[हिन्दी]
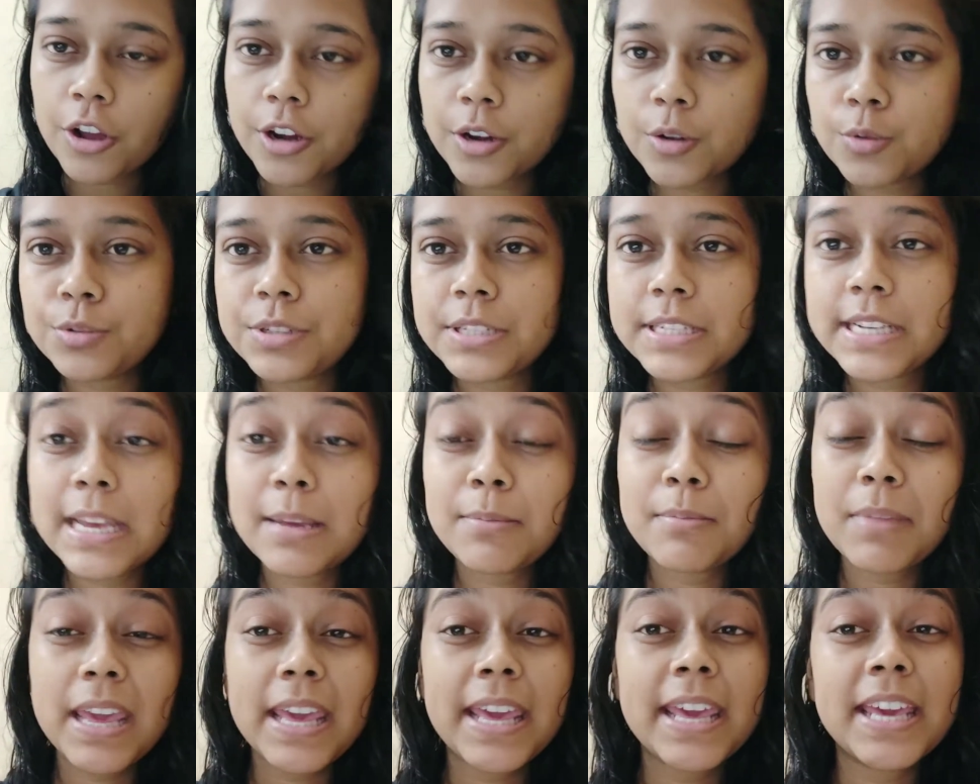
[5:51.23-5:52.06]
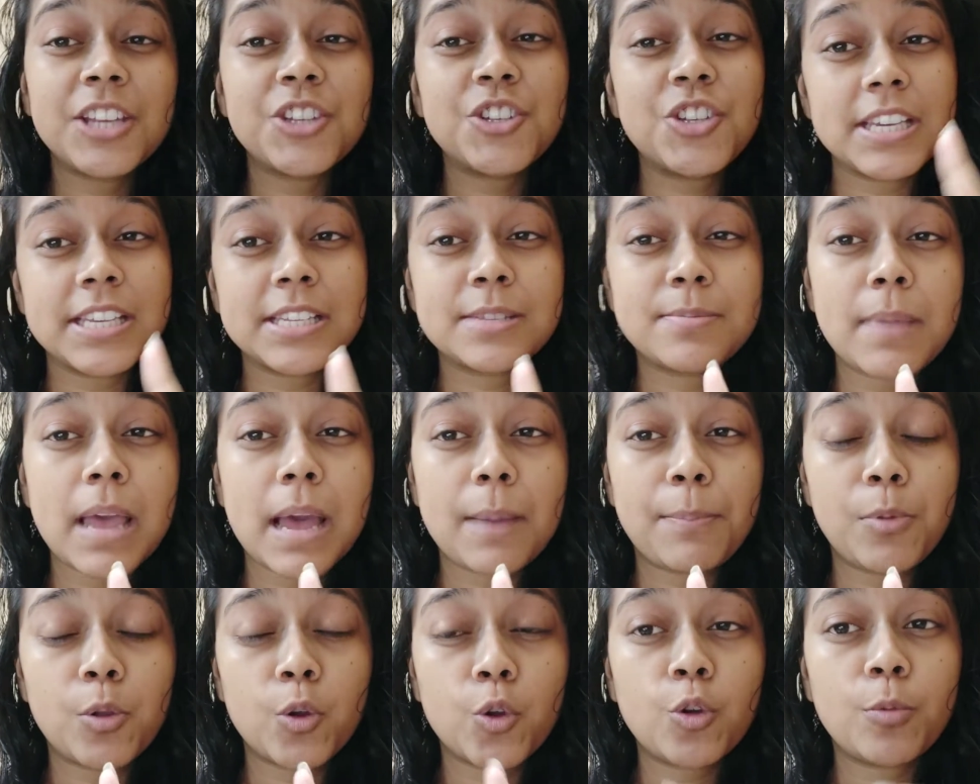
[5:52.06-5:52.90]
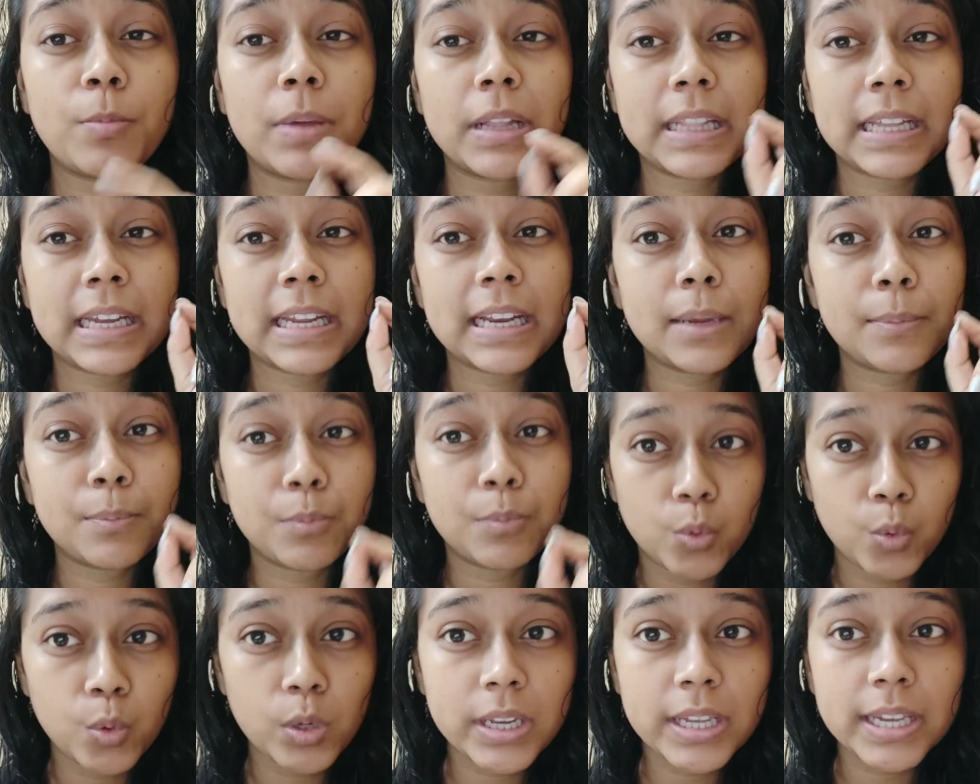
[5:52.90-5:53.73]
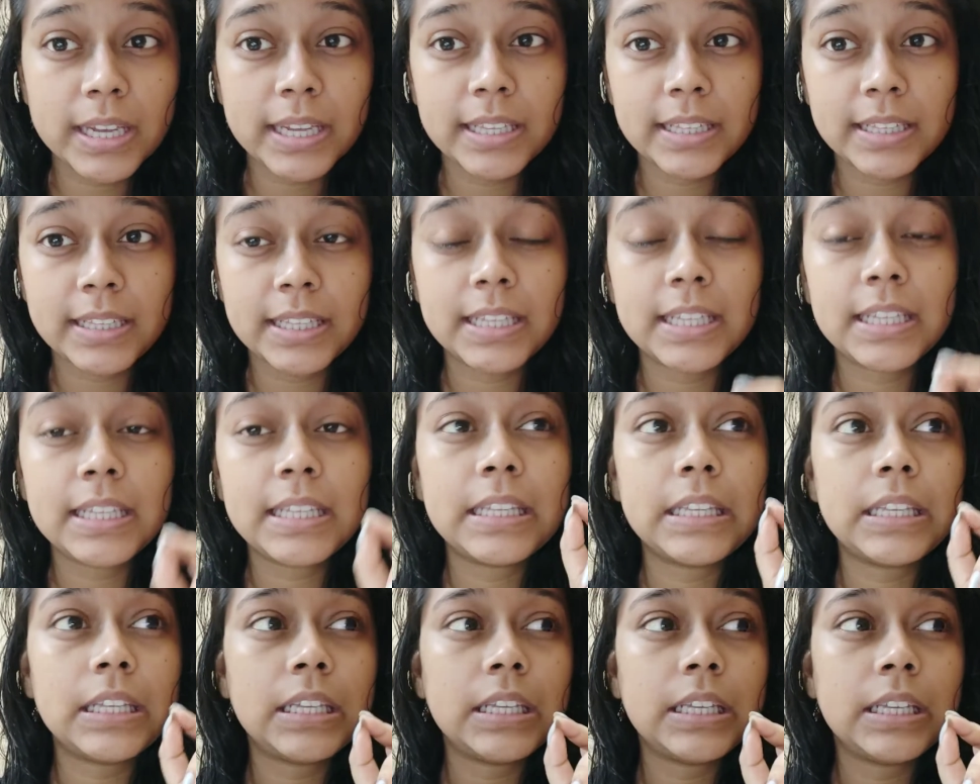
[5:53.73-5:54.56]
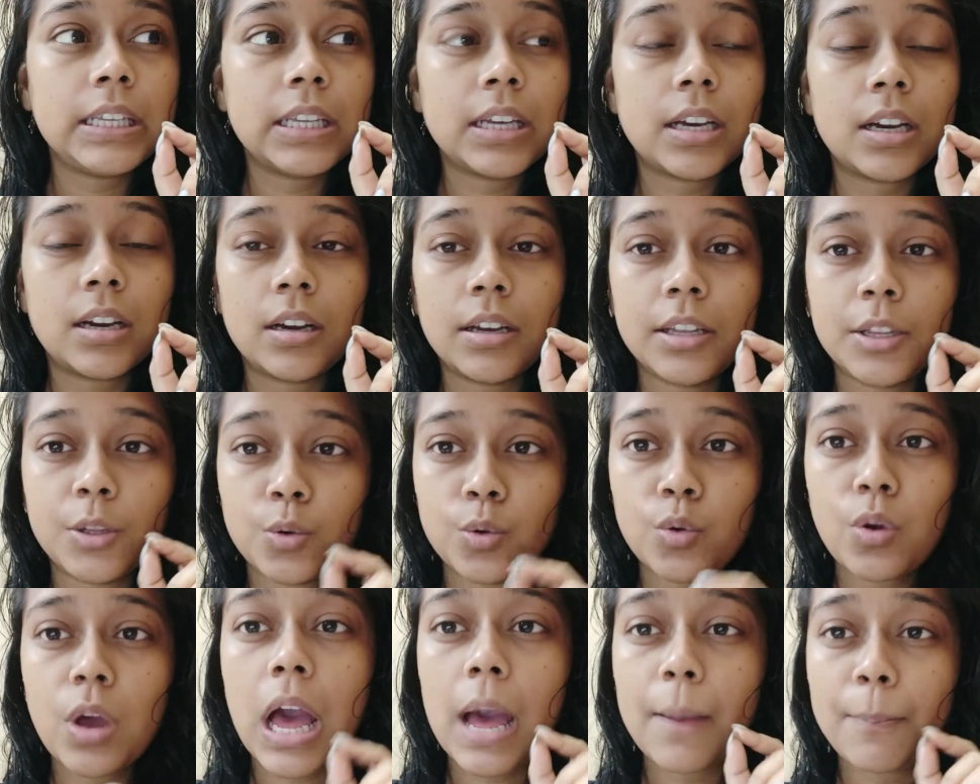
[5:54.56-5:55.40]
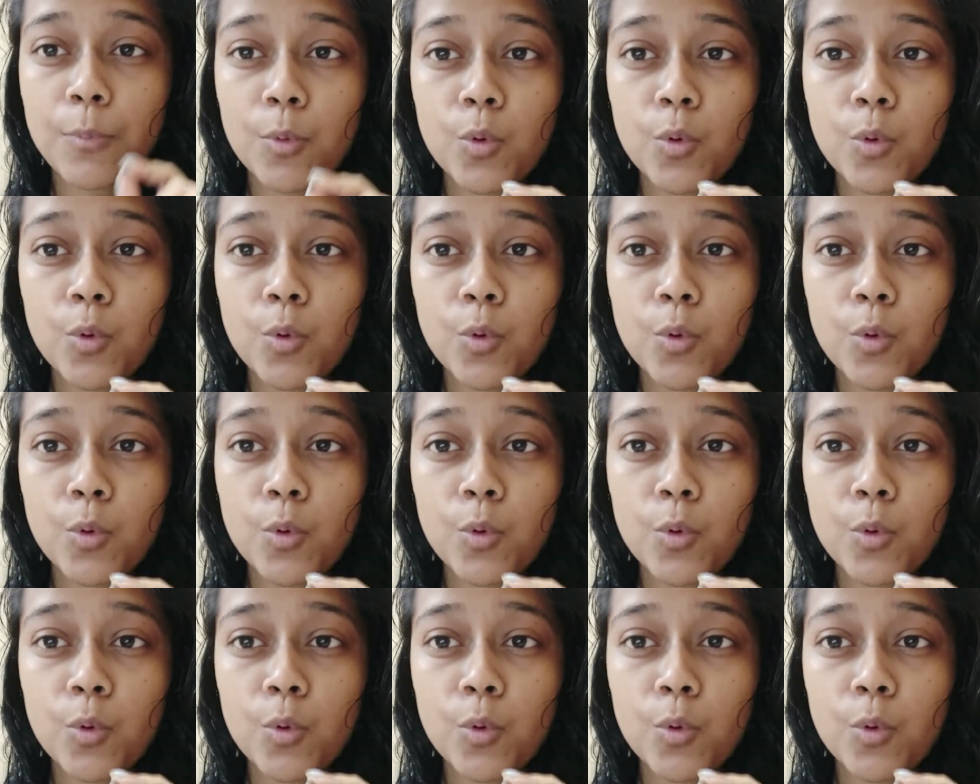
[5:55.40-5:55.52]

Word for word: और उस टाइम एक चीज मैं आप लोग को बताना भूल गई थी कि यू uh, नो you know,